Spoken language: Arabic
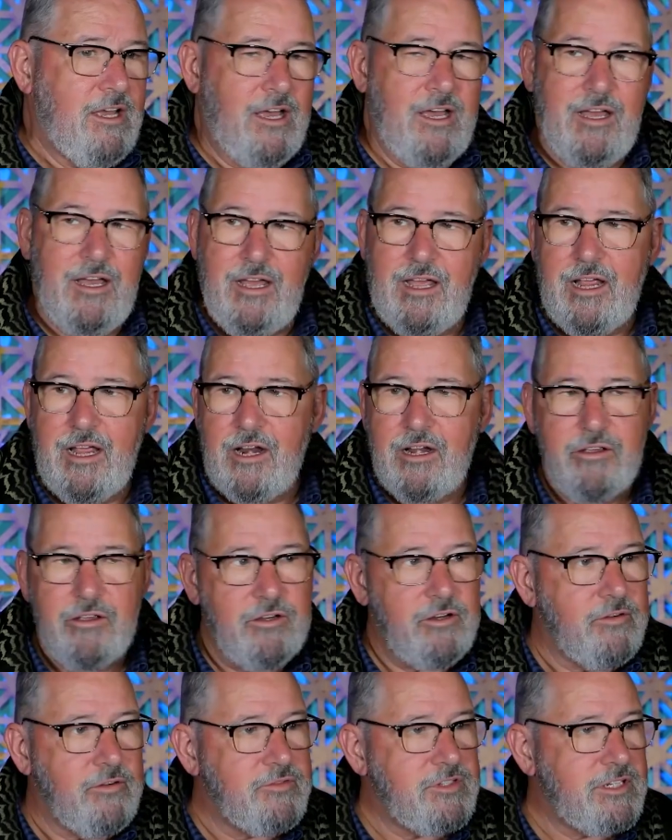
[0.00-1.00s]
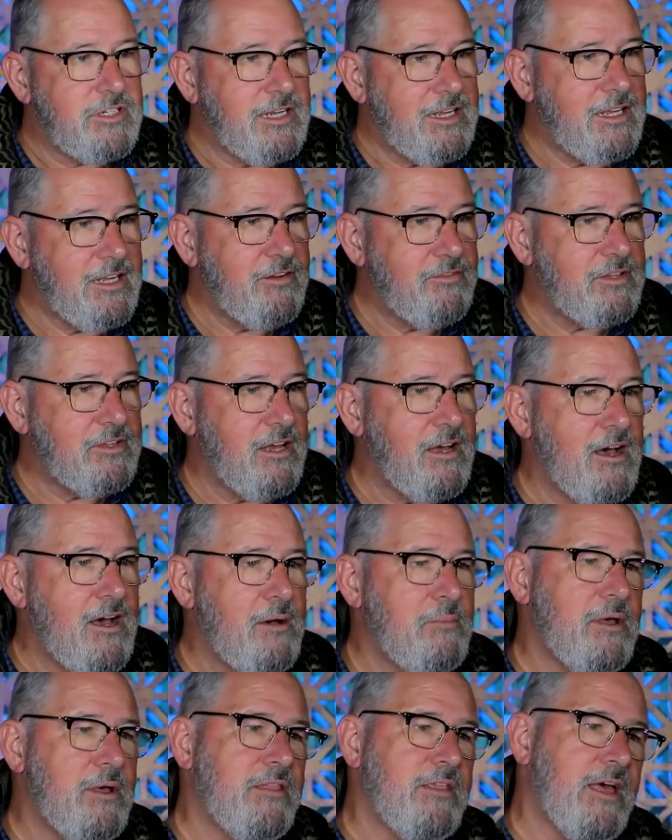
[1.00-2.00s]
استمتع بالموسيقى
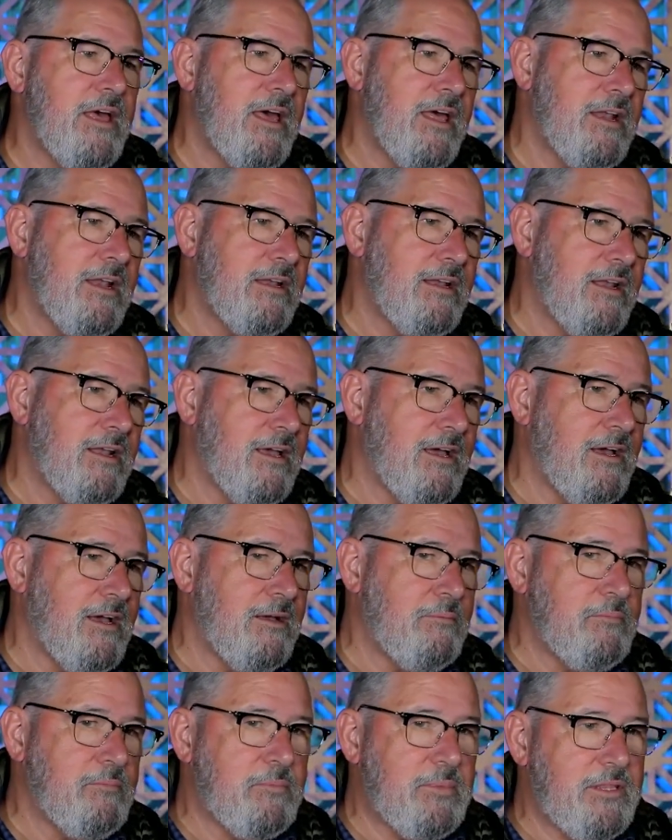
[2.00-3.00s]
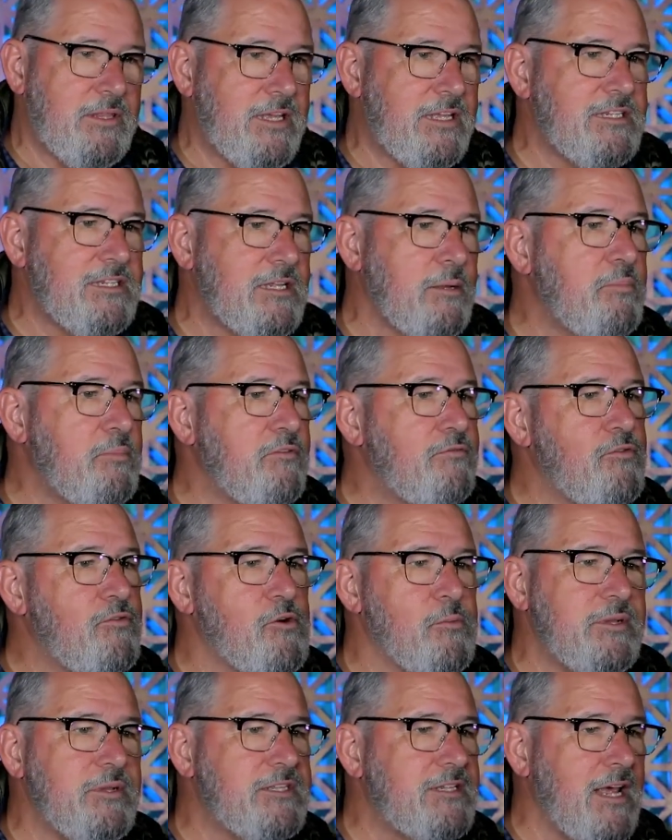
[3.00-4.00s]
العربية الرائعة وهذه
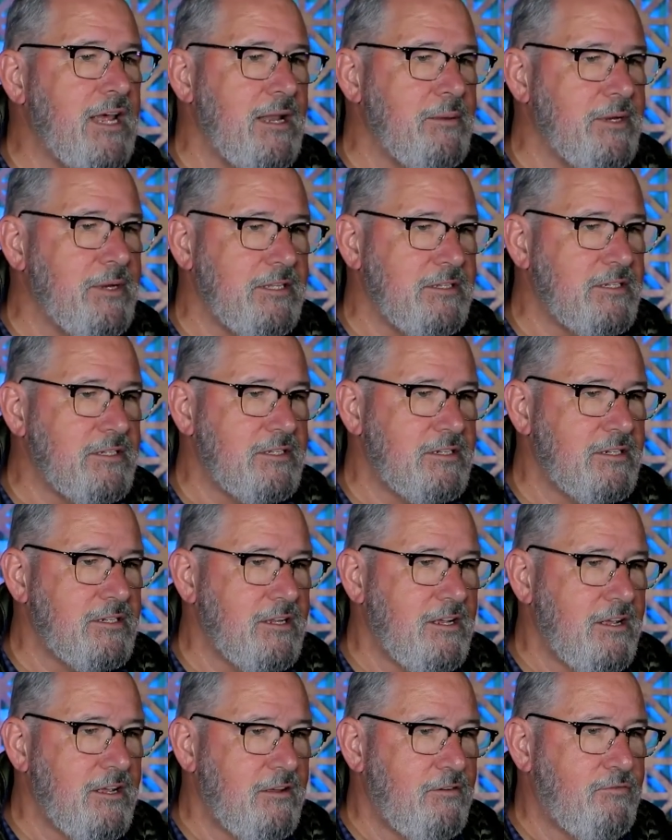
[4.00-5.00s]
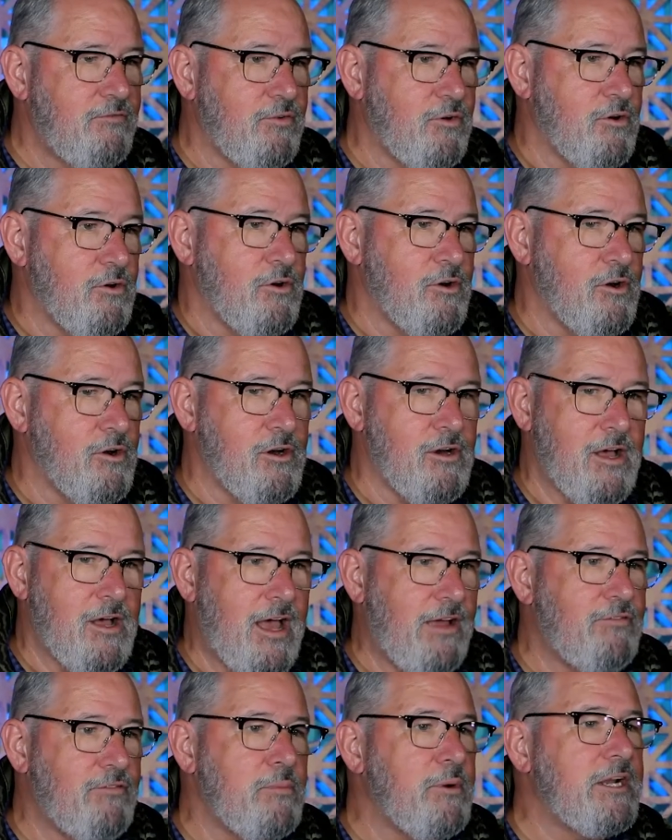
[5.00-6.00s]
ثمرة جهود متواصلة
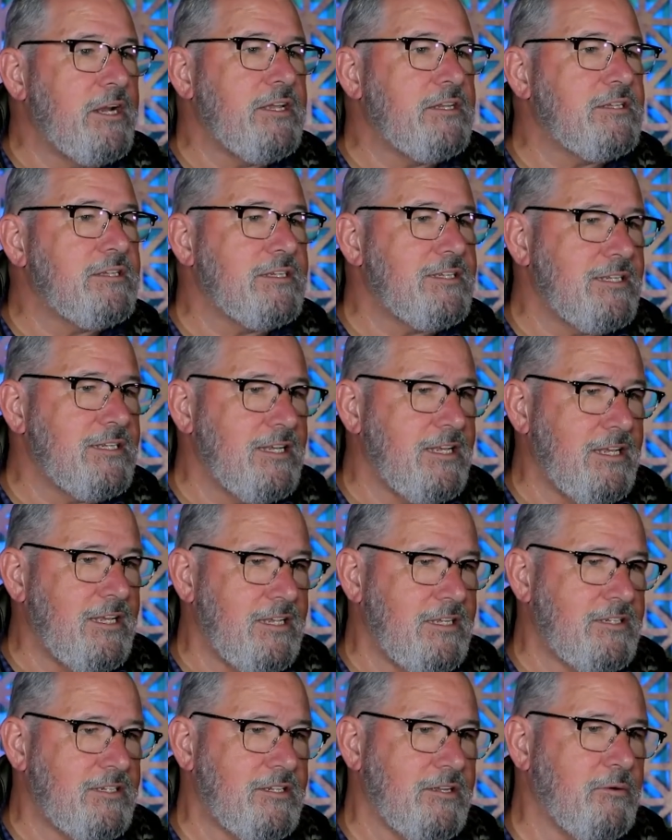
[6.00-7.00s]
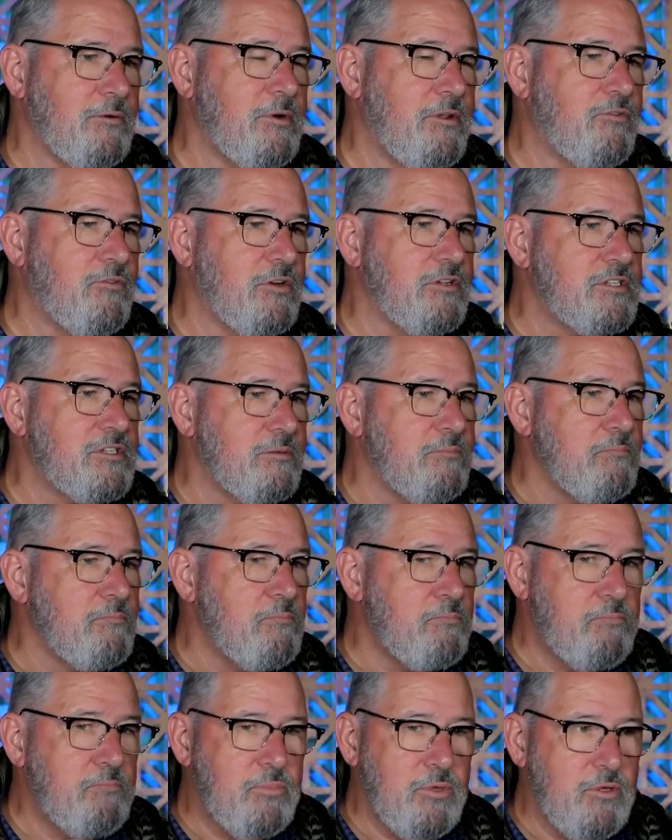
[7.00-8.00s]
وشغف لا حدود له من
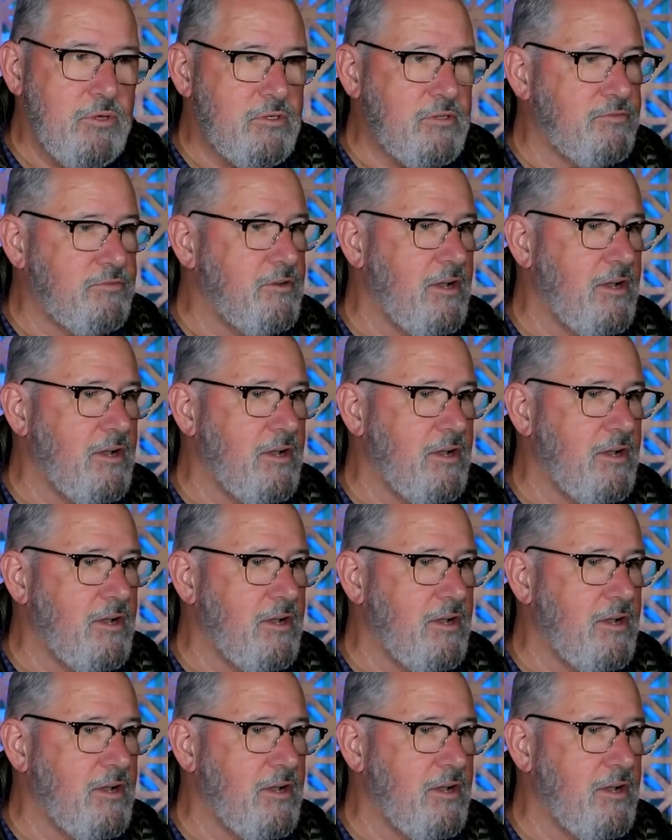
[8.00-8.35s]
طلابنا